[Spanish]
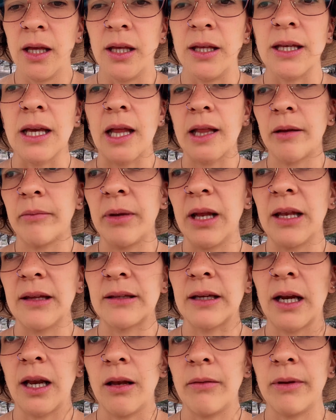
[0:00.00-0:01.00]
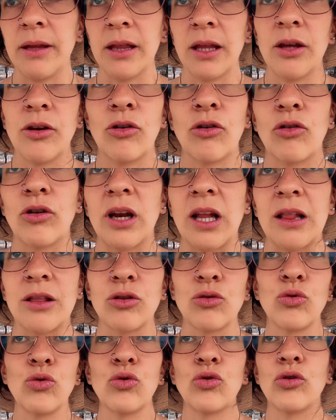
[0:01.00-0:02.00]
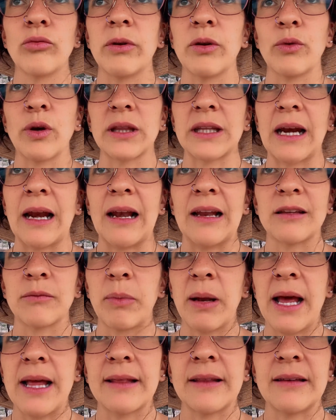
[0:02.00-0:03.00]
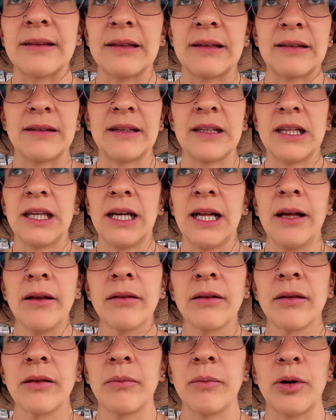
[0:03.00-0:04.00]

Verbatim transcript: Ya también les haré el video con el tour, me va a traer las plantas, etcétera.